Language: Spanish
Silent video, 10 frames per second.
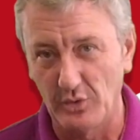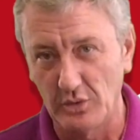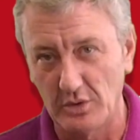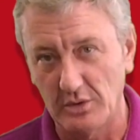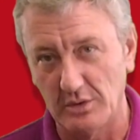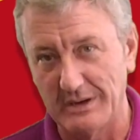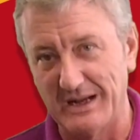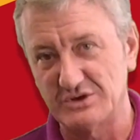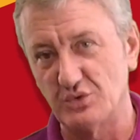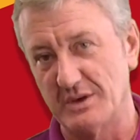uno
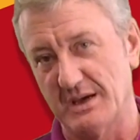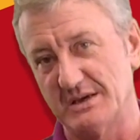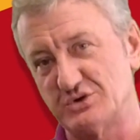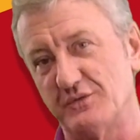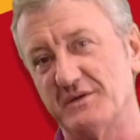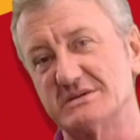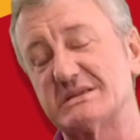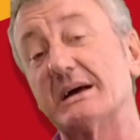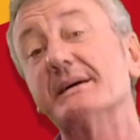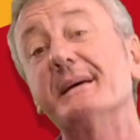la suya, es su fiesta.